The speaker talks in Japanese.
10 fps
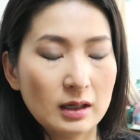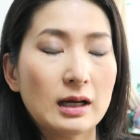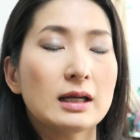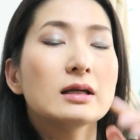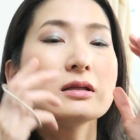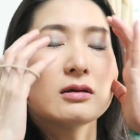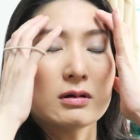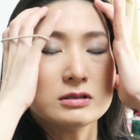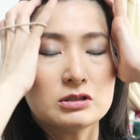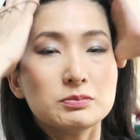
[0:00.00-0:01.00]
はい、で
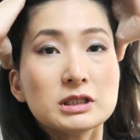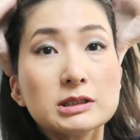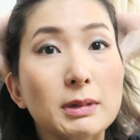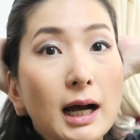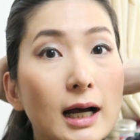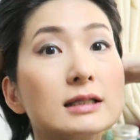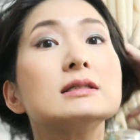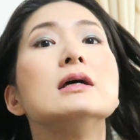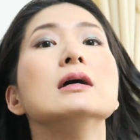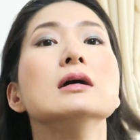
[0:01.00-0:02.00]
は準備しま
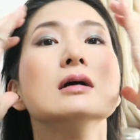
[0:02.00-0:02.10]
す。